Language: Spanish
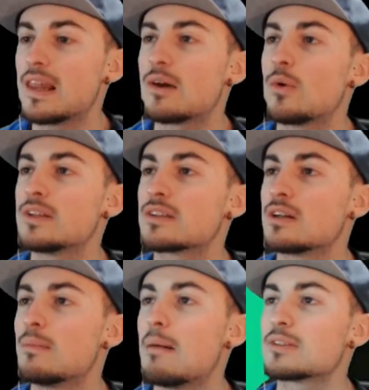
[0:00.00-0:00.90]
del
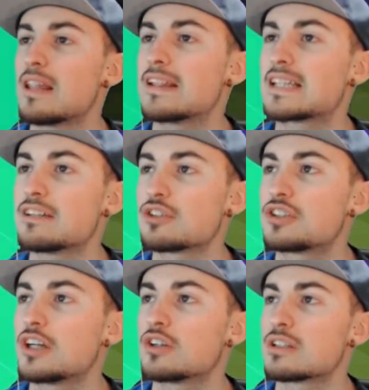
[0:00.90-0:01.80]
encuentro. Vamos al descanso,
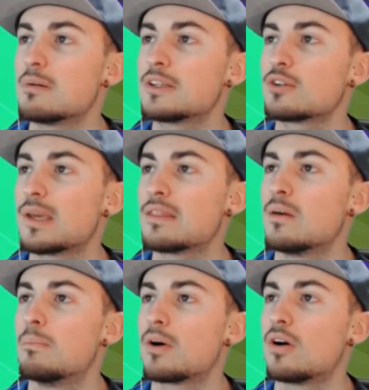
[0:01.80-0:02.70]
chicos. De momento viendo
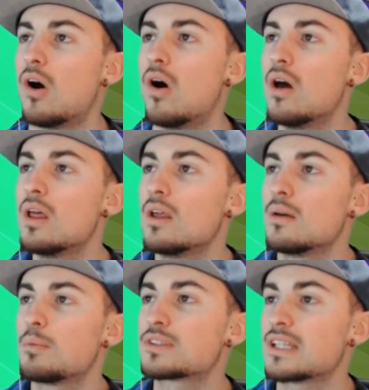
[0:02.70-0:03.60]
un poco,
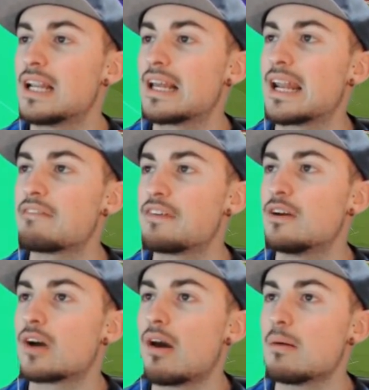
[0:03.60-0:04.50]
pues en el
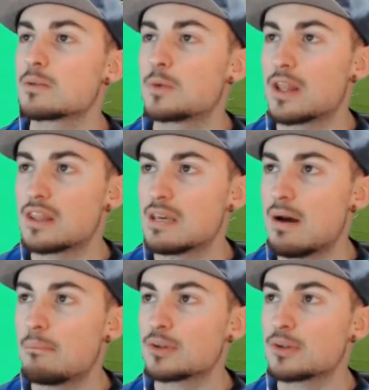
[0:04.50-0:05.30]
gráfico que vamos por encima en